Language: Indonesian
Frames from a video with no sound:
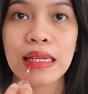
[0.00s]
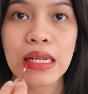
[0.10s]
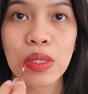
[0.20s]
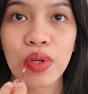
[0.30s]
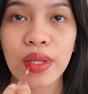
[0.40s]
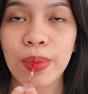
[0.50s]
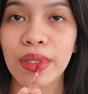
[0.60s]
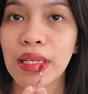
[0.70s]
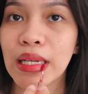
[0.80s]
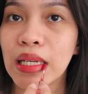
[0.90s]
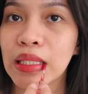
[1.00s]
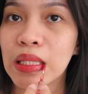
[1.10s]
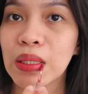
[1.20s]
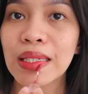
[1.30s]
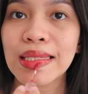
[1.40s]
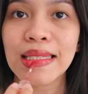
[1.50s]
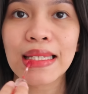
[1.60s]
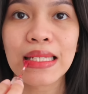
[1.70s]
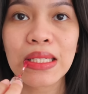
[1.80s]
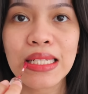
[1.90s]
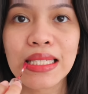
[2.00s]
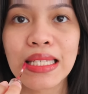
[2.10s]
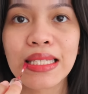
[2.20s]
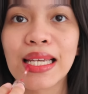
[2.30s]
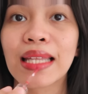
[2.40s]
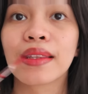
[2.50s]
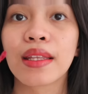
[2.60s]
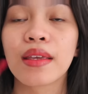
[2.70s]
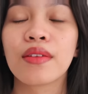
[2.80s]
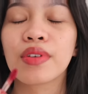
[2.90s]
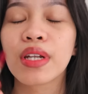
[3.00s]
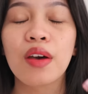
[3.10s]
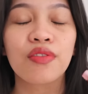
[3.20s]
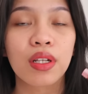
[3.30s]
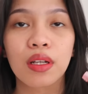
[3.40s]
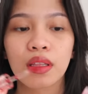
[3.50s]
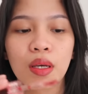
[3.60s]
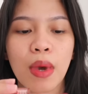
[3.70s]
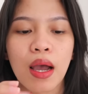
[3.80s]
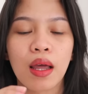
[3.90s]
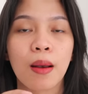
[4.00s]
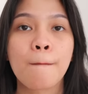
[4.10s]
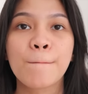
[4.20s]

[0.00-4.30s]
dan aku repeat ya guys dia tuh ngestinnya tuh ngestin cantik even after kita makan